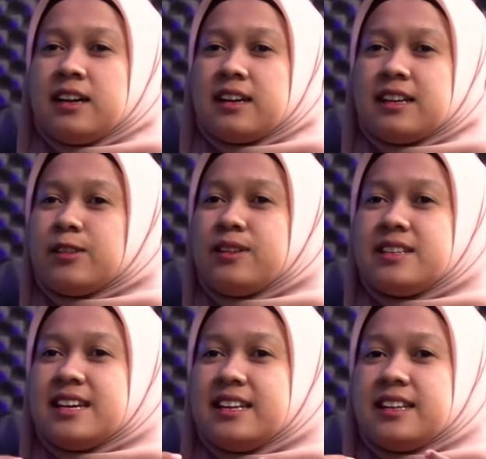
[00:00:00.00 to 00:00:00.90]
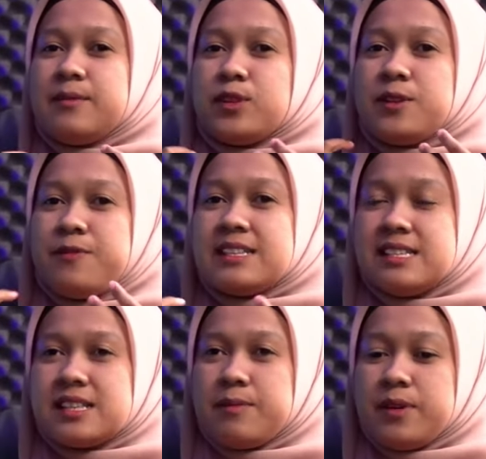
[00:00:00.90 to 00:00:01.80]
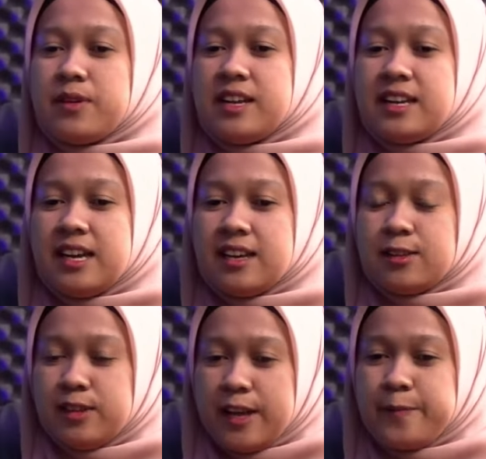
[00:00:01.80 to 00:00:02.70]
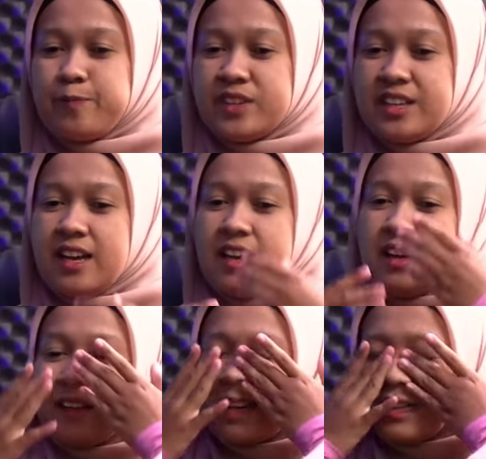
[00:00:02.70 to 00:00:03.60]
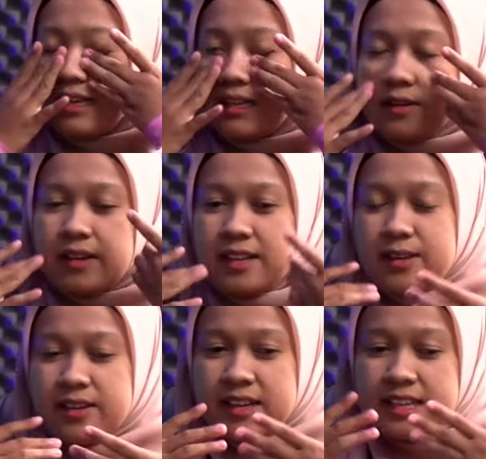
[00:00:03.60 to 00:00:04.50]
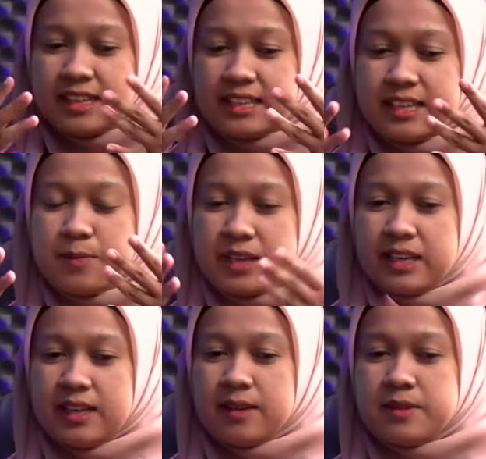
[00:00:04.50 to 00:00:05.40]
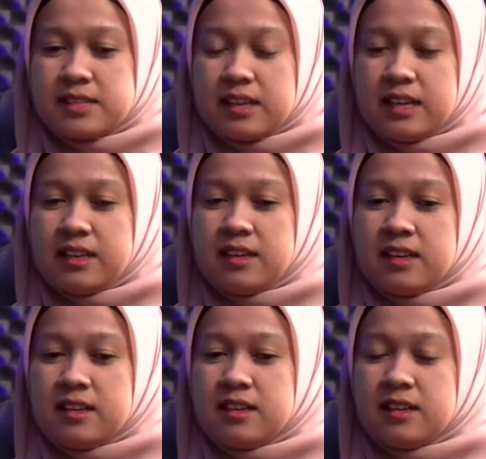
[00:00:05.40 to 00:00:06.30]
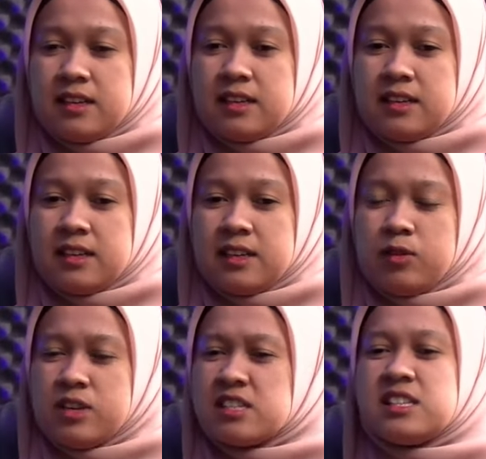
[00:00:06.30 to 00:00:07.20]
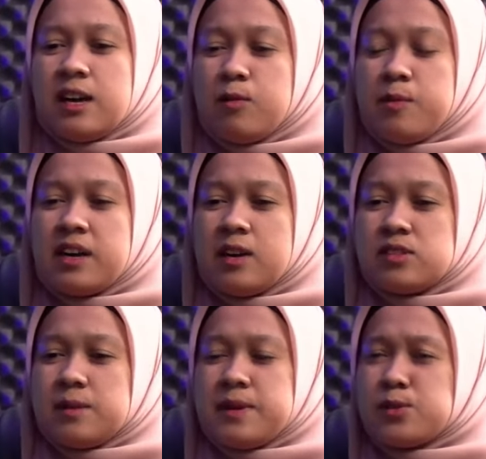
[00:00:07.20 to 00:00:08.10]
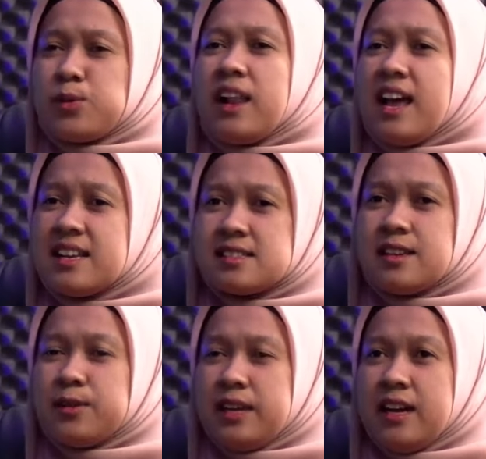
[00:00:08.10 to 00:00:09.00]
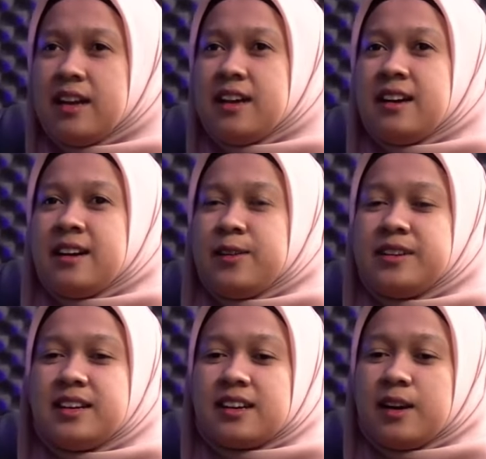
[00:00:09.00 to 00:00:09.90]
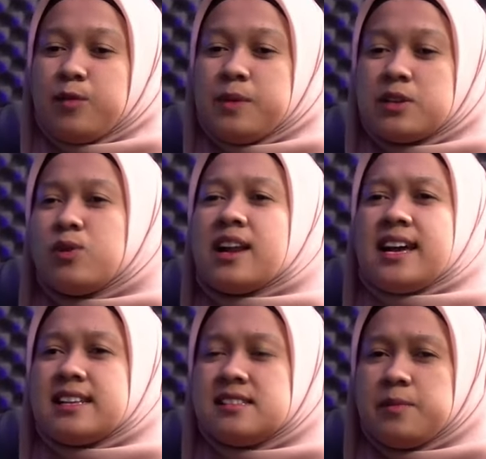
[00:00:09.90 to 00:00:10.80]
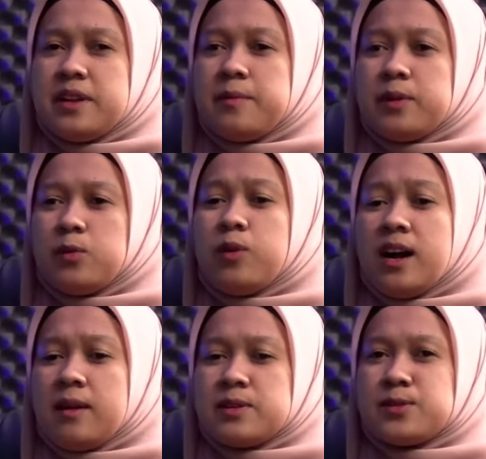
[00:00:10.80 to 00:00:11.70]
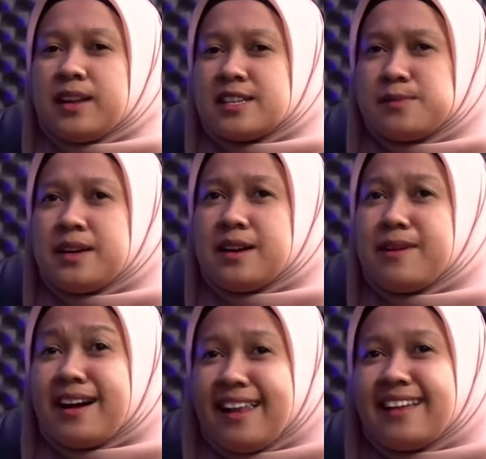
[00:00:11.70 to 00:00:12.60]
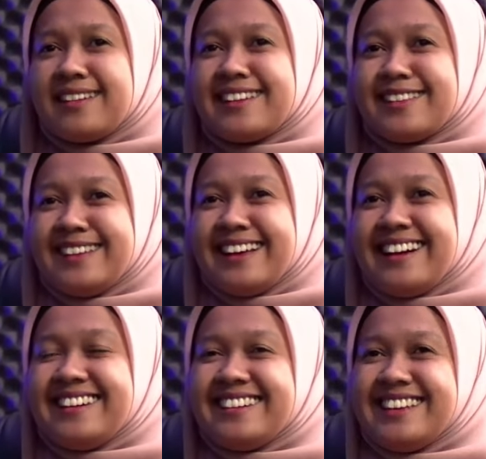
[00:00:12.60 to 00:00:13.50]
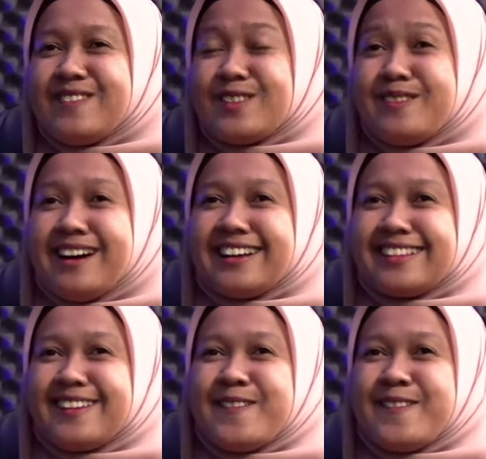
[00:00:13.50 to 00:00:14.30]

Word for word: itu dijadiin motivasi sama kodariah gitu ya. Wah, ya iya kata-kata kata-katanya kata begini misalkan uh, udah sih kamu mah nggak usah masuk kelas gitu ya udah kamu mah jualan aja biar dapat uang masuk kelas mah nggak bakalan gitu ya uh, eh, dapat uang gitu